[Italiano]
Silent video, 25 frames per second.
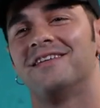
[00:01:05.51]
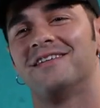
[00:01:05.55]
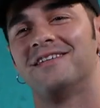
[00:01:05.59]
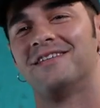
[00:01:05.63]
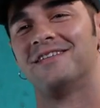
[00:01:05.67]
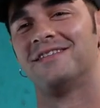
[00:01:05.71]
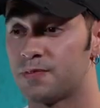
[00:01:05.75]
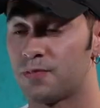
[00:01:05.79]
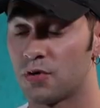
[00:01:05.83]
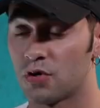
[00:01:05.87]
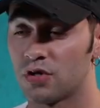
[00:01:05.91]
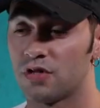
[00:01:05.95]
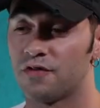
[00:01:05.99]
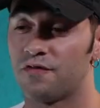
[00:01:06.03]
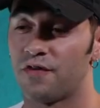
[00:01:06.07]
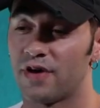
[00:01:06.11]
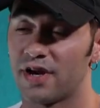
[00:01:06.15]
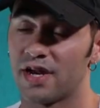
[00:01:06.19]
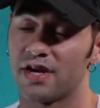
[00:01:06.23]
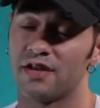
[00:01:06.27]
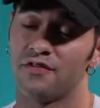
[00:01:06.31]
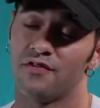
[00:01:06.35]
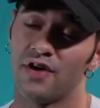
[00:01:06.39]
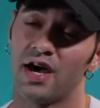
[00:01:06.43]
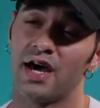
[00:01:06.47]
Spero di far
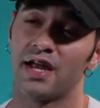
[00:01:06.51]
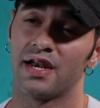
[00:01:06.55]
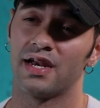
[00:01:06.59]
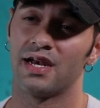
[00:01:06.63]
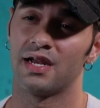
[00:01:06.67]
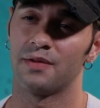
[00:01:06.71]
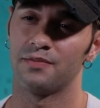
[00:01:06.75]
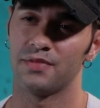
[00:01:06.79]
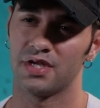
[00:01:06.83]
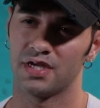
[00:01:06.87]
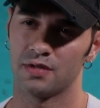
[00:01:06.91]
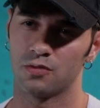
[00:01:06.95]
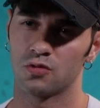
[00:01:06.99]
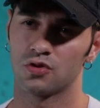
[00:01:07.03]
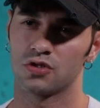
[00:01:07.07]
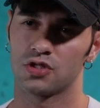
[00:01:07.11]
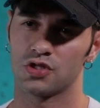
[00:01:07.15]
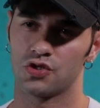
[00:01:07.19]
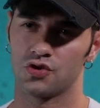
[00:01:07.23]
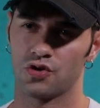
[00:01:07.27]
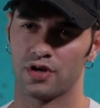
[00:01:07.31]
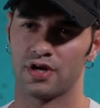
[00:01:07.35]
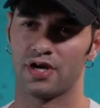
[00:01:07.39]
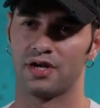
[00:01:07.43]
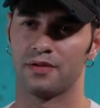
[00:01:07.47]
arrivare la mia
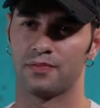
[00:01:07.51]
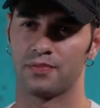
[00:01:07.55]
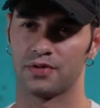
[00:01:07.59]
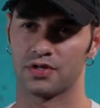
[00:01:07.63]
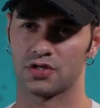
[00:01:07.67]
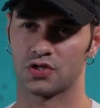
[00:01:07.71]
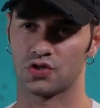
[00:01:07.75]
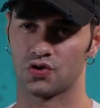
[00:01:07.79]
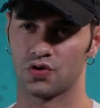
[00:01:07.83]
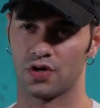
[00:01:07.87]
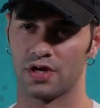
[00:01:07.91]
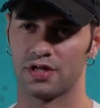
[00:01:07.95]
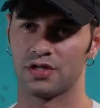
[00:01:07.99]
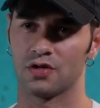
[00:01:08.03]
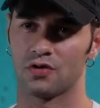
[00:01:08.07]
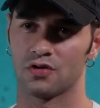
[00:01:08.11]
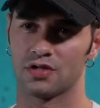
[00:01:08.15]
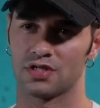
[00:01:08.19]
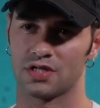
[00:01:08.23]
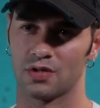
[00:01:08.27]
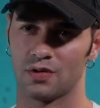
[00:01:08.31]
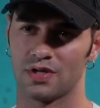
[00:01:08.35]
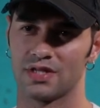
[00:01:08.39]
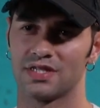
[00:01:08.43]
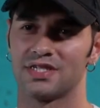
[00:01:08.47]
emozione alle persone, di
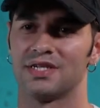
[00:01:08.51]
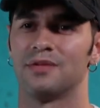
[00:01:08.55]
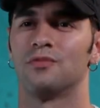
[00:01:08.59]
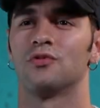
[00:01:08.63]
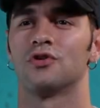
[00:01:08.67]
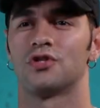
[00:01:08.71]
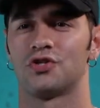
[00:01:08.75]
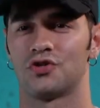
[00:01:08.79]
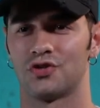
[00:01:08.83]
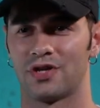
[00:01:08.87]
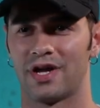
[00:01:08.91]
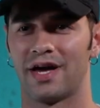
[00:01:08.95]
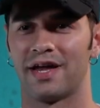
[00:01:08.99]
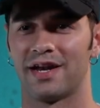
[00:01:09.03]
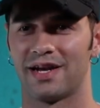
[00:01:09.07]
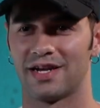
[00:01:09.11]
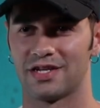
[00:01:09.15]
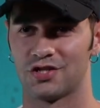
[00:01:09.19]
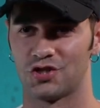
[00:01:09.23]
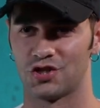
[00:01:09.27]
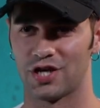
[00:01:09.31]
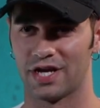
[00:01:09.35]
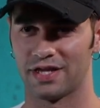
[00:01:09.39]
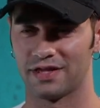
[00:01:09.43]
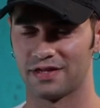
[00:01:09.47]
conseguenza emozionare la
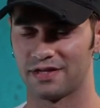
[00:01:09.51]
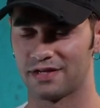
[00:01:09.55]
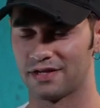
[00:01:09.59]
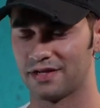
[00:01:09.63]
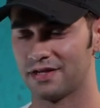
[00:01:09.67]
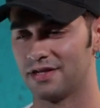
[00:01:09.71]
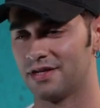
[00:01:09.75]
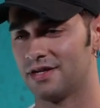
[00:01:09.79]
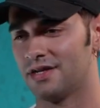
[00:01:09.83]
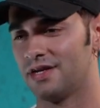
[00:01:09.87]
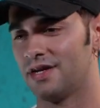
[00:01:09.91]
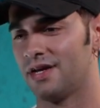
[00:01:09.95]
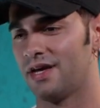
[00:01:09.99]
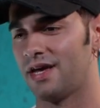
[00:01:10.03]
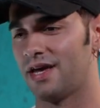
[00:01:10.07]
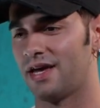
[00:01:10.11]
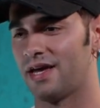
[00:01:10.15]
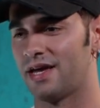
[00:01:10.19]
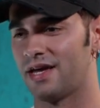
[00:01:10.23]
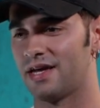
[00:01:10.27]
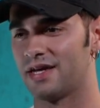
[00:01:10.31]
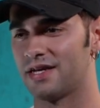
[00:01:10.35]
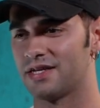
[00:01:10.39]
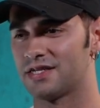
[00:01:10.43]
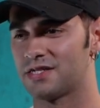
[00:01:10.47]
gente
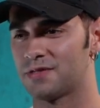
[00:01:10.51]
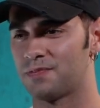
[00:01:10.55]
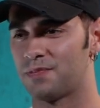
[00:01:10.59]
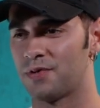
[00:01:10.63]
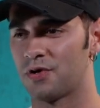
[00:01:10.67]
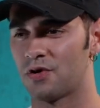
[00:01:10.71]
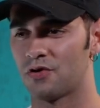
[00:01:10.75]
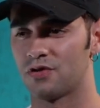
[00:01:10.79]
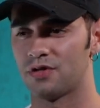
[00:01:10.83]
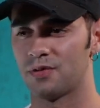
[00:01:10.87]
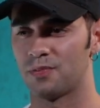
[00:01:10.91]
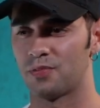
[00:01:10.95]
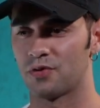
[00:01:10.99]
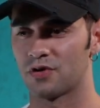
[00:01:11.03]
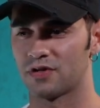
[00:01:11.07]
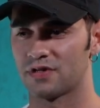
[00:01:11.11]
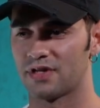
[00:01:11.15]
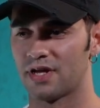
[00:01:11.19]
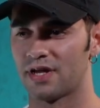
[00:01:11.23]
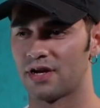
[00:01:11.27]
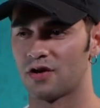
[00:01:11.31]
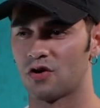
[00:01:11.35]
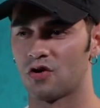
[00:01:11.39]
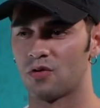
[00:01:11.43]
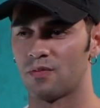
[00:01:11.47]
e spero di
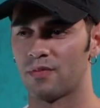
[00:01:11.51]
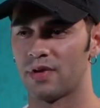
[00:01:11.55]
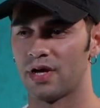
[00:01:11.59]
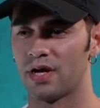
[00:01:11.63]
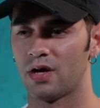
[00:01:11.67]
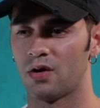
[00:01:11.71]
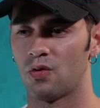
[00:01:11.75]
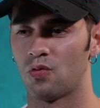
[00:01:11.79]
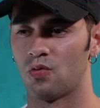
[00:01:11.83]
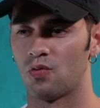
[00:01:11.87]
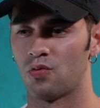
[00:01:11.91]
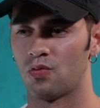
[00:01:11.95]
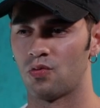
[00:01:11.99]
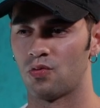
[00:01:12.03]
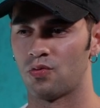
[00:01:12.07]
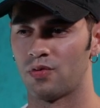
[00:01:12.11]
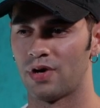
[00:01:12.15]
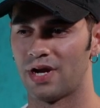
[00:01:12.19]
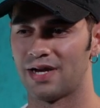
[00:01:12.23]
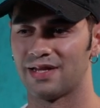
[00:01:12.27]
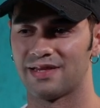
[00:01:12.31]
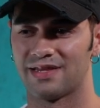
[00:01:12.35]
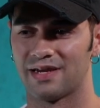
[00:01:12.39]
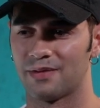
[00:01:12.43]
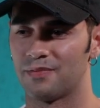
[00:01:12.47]
portare con me
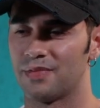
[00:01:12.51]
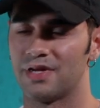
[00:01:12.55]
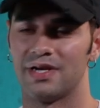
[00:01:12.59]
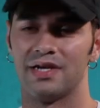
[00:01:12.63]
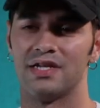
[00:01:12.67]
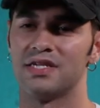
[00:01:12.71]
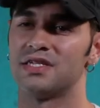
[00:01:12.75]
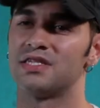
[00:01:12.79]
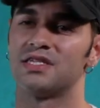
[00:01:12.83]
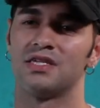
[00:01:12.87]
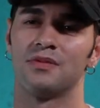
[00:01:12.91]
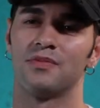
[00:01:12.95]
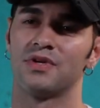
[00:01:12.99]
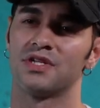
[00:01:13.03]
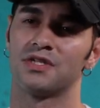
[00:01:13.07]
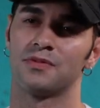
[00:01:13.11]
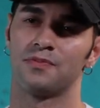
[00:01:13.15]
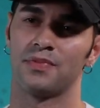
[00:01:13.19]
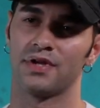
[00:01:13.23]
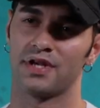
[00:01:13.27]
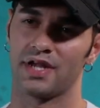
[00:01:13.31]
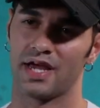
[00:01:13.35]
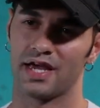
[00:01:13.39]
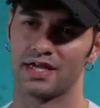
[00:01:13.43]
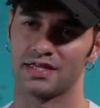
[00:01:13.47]
un'altra bellissima
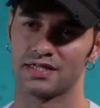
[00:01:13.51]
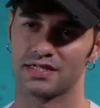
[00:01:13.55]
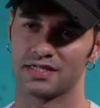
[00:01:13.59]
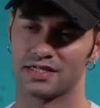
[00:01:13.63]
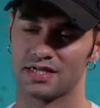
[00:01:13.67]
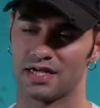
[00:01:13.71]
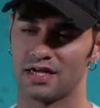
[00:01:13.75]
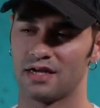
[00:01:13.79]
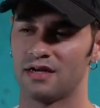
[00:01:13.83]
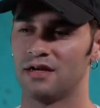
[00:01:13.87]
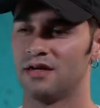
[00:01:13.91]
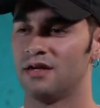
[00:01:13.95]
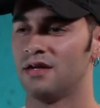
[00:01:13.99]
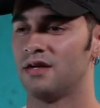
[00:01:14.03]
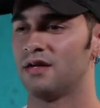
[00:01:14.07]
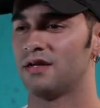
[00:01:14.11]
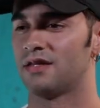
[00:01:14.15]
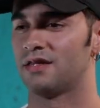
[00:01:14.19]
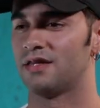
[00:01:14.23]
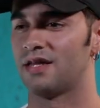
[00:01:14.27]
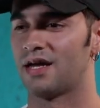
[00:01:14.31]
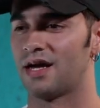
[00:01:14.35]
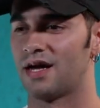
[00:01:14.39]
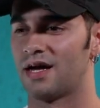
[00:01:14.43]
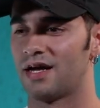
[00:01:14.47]
esperienza
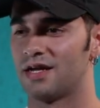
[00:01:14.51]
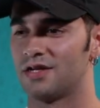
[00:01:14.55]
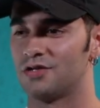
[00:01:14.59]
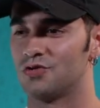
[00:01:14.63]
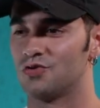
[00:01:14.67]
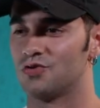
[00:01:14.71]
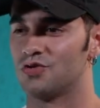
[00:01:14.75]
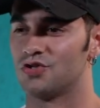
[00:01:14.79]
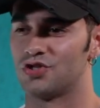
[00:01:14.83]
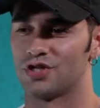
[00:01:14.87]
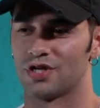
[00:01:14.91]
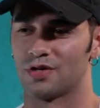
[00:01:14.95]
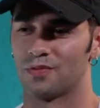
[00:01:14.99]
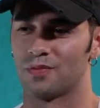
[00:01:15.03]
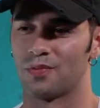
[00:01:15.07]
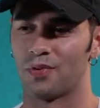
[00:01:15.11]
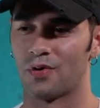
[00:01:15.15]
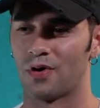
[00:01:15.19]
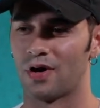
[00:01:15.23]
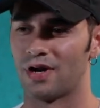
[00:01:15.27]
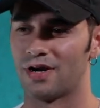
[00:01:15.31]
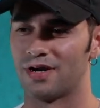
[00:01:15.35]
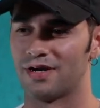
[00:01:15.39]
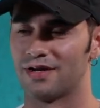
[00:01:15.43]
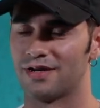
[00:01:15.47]
da aggiungere un
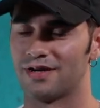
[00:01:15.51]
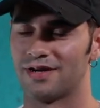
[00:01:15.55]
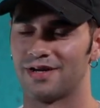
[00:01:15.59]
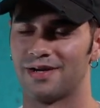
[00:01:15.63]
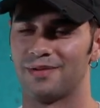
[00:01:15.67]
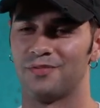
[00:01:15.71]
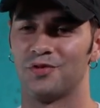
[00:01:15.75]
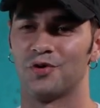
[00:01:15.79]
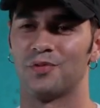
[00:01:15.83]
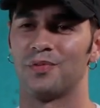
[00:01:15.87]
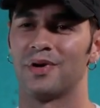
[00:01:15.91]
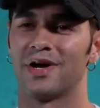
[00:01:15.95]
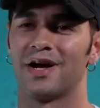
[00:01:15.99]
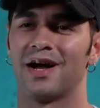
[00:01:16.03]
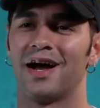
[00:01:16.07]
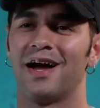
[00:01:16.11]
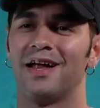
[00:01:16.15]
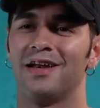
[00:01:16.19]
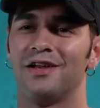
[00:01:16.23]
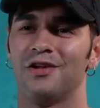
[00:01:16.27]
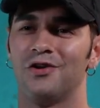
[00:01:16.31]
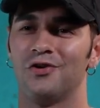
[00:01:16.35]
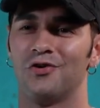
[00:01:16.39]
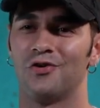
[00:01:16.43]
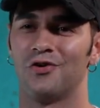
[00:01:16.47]
po' al, al mio
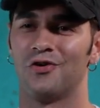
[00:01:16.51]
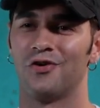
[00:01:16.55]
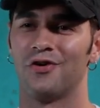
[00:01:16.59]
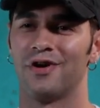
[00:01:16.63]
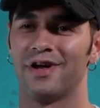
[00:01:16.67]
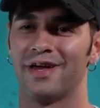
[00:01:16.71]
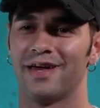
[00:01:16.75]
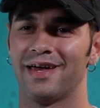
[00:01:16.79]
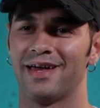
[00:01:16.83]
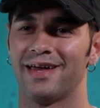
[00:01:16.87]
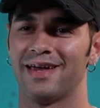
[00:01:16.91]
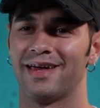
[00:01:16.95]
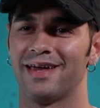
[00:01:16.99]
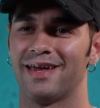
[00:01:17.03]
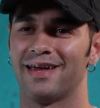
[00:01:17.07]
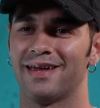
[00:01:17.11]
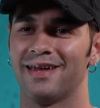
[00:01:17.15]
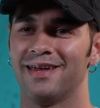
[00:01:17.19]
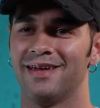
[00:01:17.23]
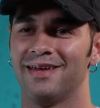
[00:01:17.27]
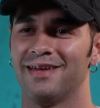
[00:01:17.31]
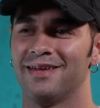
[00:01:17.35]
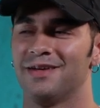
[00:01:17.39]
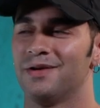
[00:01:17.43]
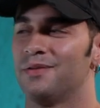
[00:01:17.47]
bagaglio e
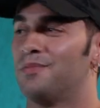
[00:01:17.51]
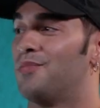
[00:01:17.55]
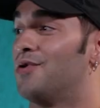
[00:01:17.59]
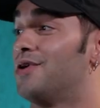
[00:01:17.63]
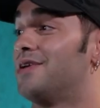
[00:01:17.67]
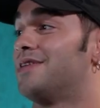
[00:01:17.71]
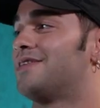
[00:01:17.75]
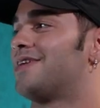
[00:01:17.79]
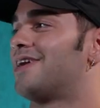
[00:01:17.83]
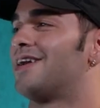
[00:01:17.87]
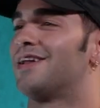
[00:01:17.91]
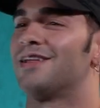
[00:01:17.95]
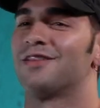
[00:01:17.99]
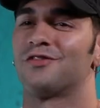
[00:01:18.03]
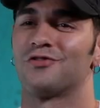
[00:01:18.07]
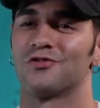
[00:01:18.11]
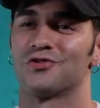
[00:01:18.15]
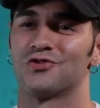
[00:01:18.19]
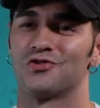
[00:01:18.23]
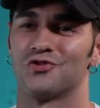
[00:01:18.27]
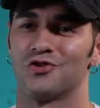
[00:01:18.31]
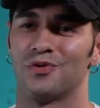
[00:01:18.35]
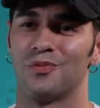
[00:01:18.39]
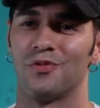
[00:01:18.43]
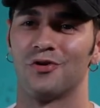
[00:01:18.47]
poi tra l'altro
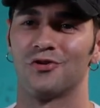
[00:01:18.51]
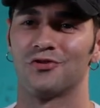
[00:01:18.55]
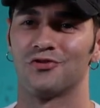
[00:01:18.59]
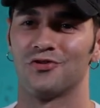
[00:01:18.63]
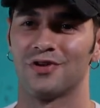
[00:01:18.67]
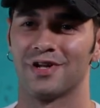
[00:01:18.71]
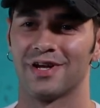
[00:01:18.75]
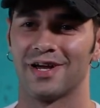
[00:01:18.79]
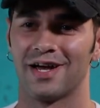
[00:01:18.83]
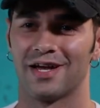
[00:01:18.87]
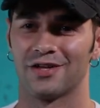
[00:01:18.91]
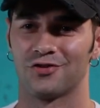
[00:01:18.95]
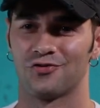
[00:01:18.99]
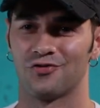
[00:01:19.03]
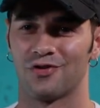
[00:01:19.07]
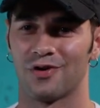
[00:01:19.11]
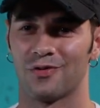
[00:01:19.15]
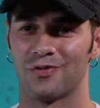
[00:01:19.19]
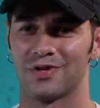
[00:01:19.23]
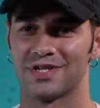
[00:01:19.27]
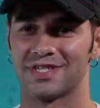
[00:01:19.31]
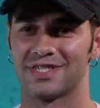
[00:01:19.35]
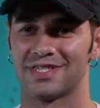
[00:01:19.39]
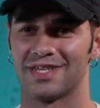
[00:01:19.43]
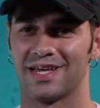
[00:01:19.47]
sono molto legato a
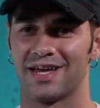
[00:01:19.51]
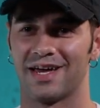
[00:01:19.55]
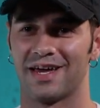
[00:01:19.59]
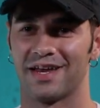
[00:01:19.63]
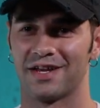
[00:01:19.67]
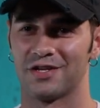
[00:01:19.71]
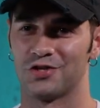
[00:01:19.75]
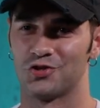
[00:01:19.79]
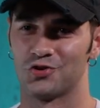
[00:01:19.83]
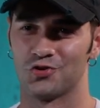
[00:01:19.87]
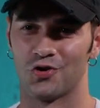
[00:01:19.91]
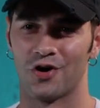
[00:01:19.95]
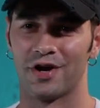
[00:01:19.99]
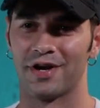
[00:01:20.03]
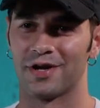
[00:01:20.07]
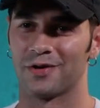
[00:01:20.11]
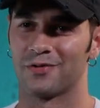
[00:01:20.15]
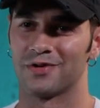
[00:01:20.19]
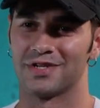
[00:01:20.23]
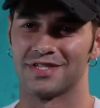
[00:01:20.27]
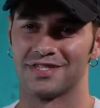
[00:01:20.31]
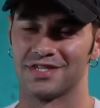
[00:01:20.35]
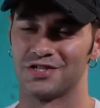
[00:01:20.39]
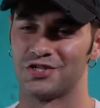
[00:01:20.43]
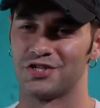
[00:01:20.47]
questa regione, a
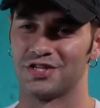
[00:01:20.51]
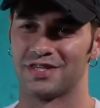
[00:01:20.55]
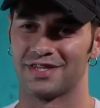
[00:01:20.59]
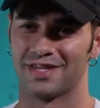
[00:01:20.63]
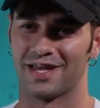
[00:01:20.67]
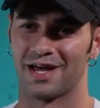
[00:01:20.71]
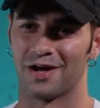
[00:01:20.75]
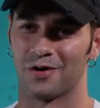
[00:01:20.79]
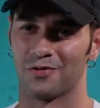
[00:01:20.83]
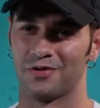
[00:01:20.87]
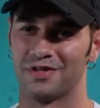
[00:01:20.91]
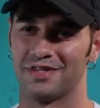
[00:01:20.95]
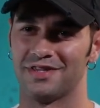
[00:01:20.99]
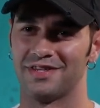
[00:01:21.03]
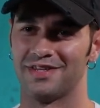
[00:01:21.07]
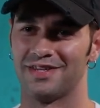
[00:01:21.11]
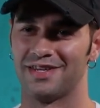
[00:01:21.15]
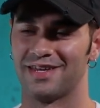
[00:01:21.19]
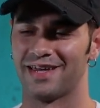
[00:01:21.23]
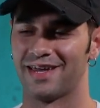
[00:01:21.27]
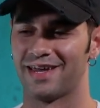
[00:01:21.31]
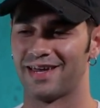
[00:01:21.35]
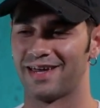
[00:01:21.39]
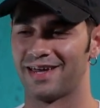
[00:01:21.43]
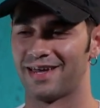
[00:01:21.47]
queste città, quindi